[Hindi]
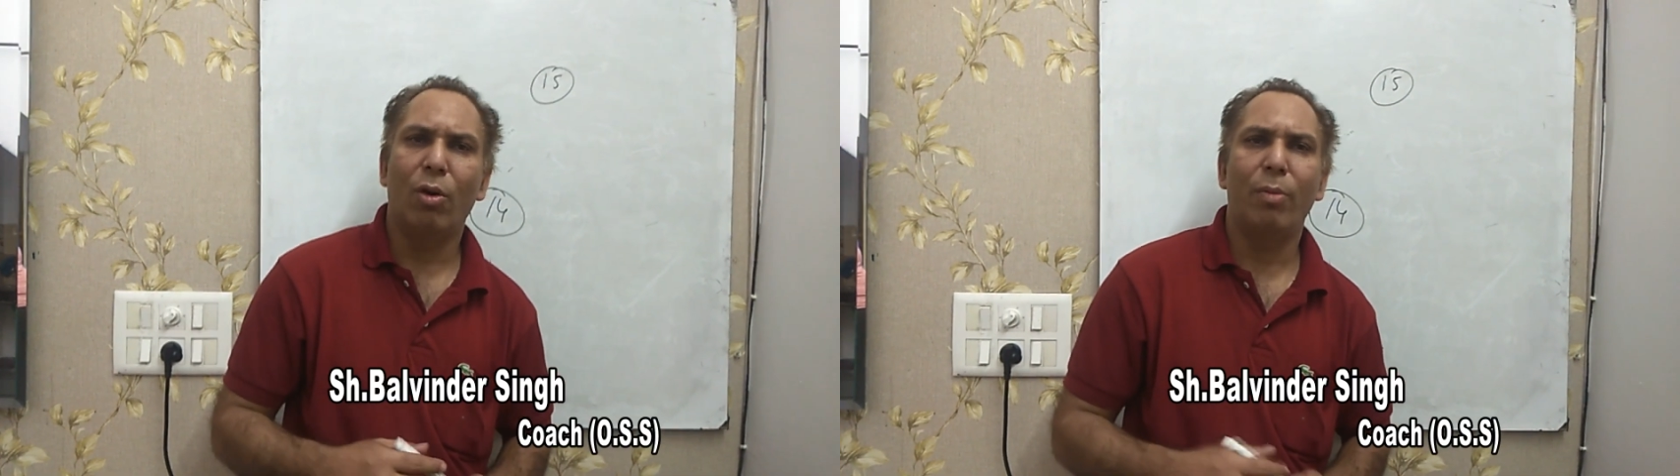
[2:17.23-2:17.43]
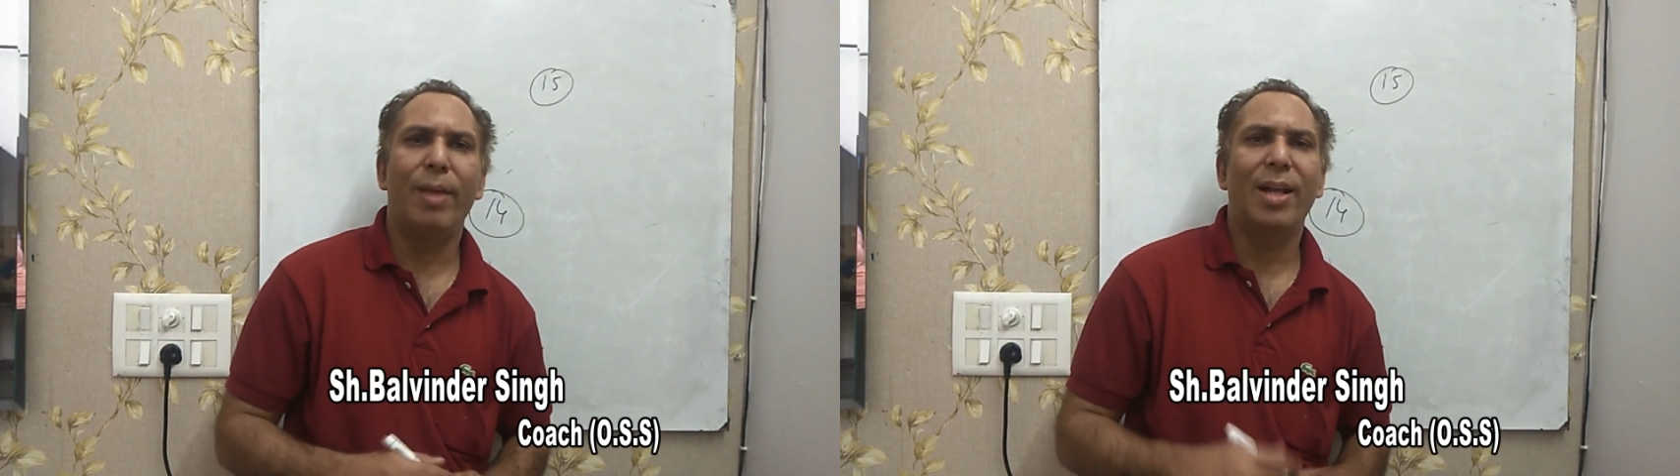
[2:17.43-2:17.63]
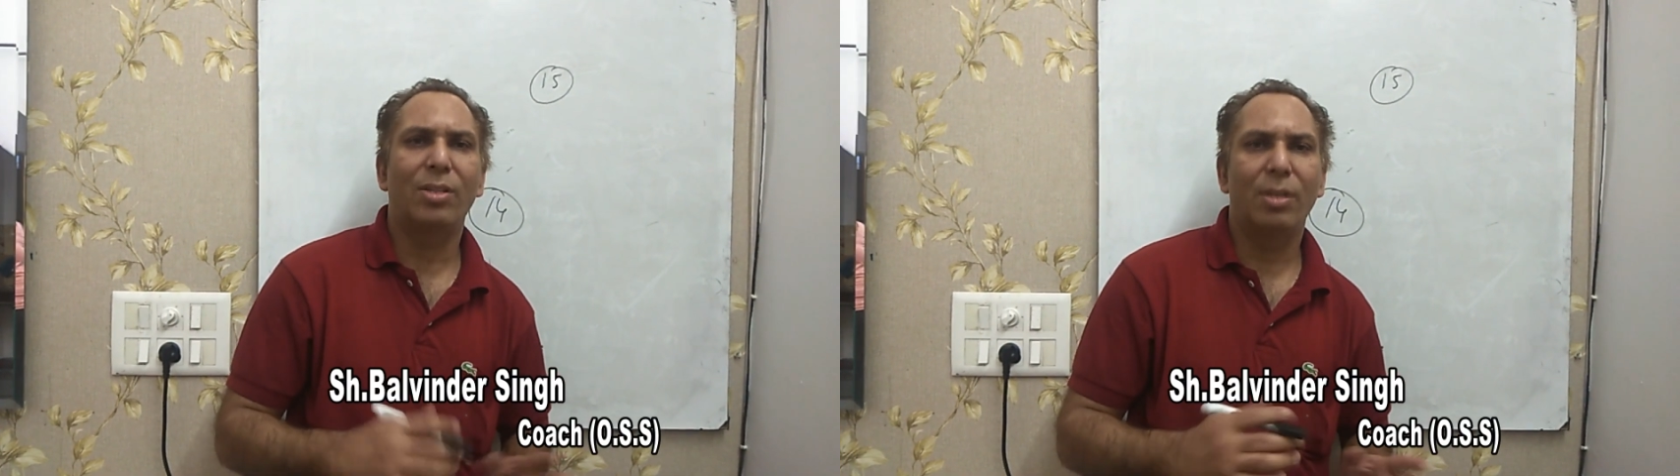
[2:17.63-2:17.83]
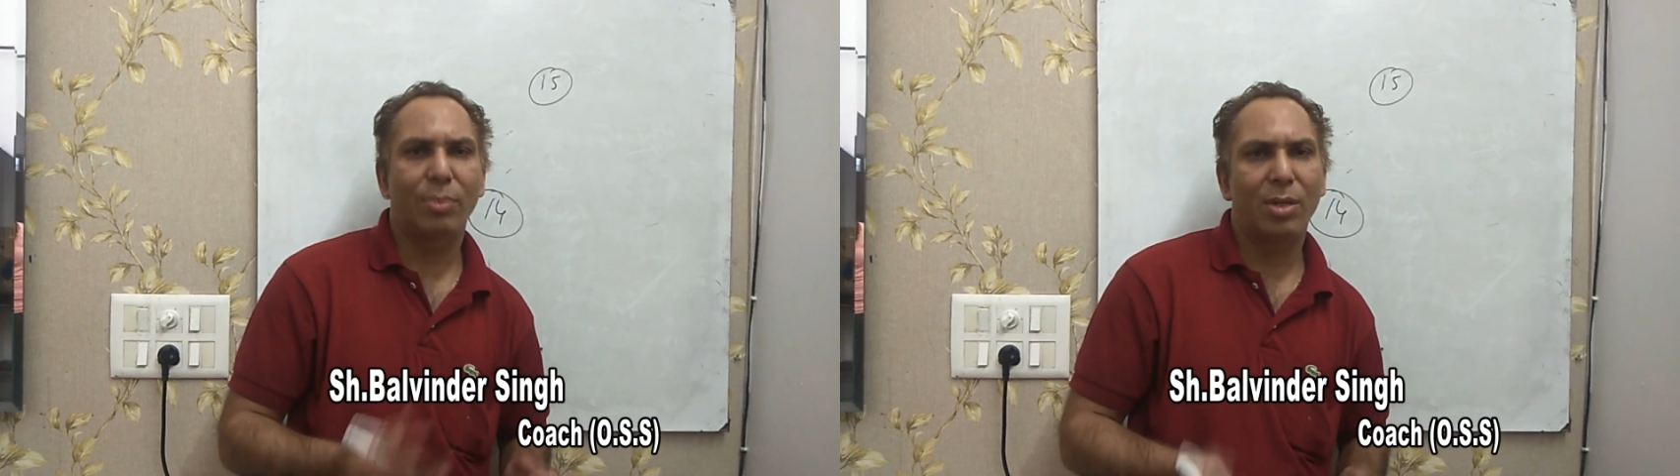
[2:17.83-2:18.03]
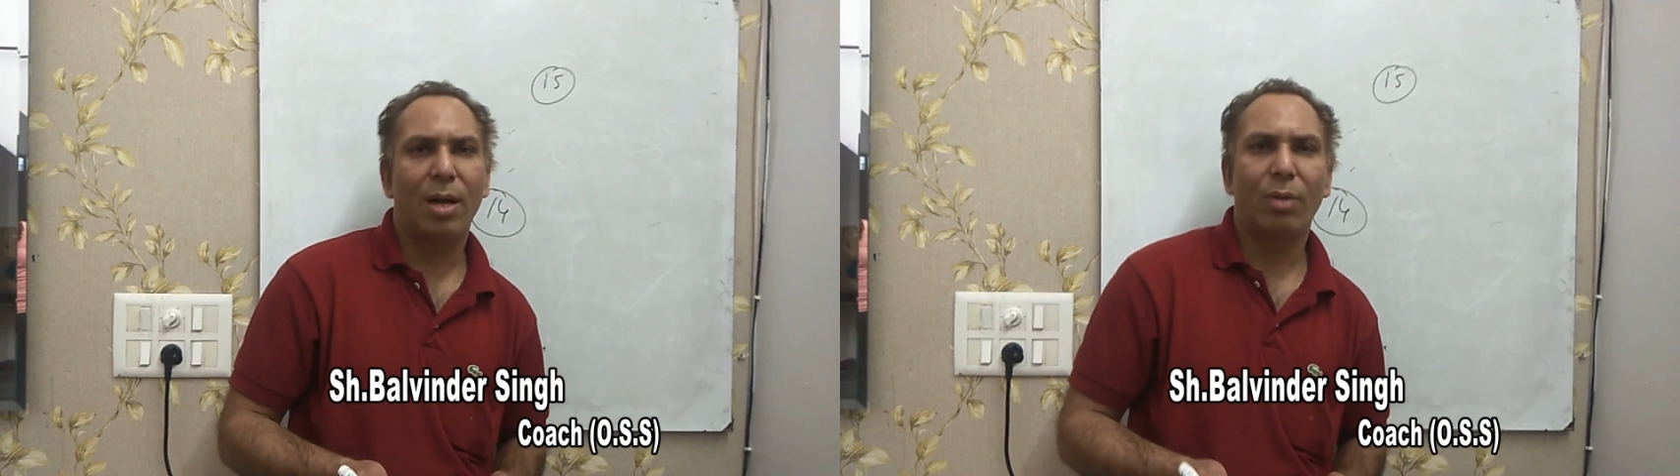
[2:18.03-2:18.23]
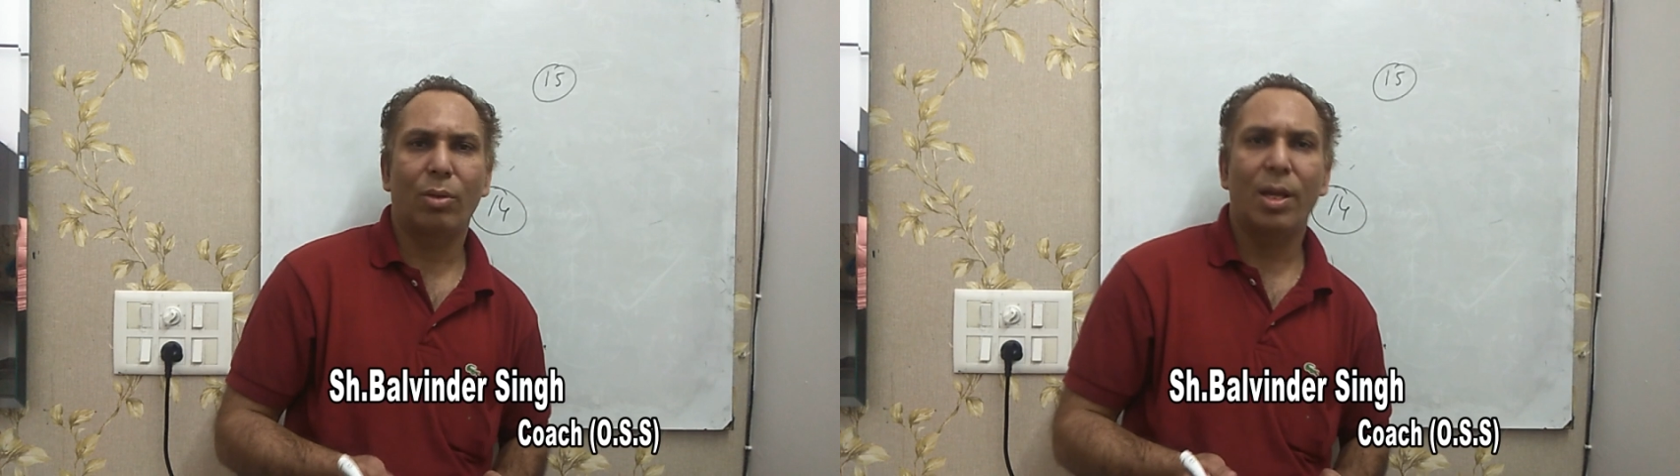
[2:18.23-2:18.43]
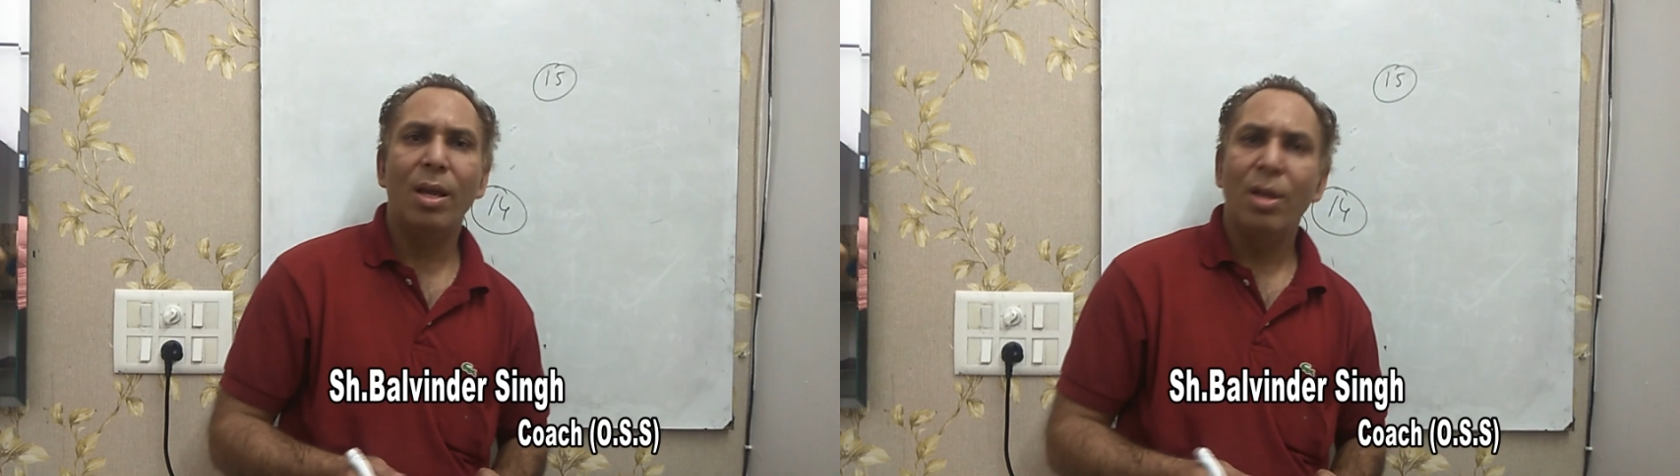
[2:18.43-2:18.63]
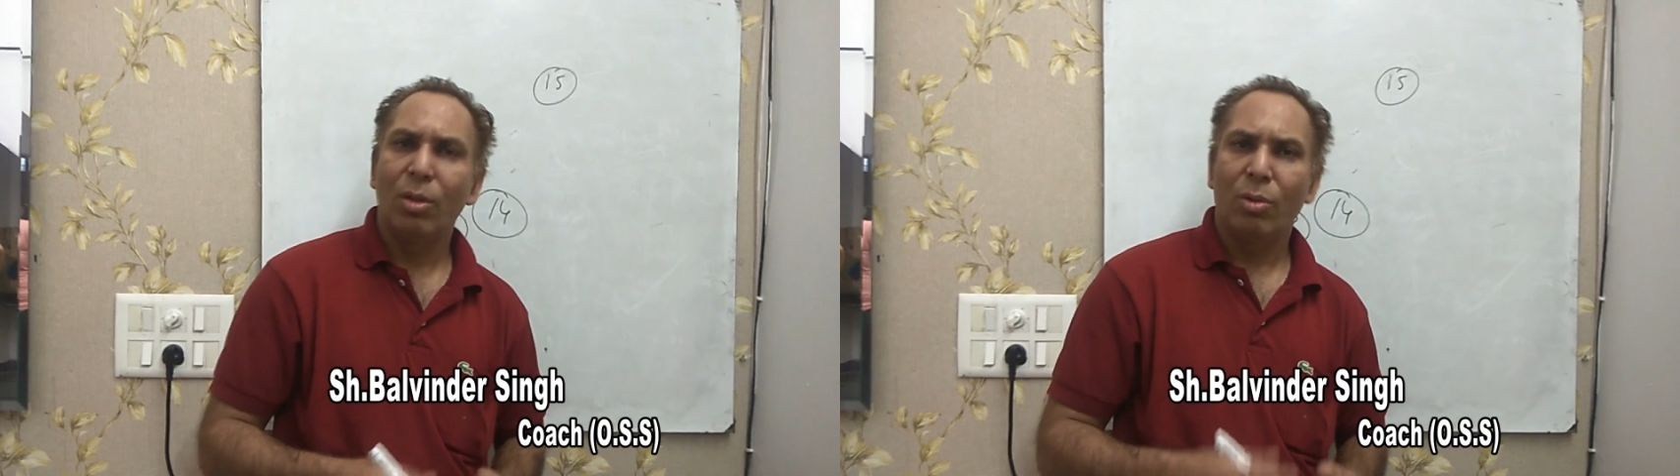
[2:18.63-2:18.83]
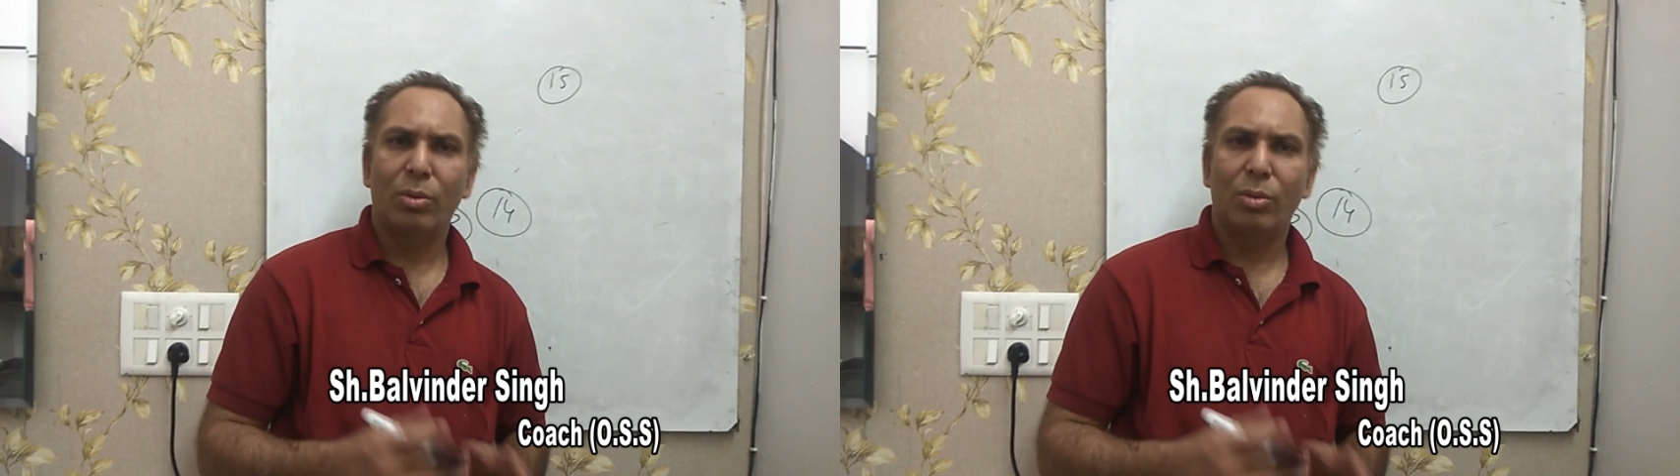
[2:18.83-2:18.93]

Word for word: और मैच जब स्टार्ट होता है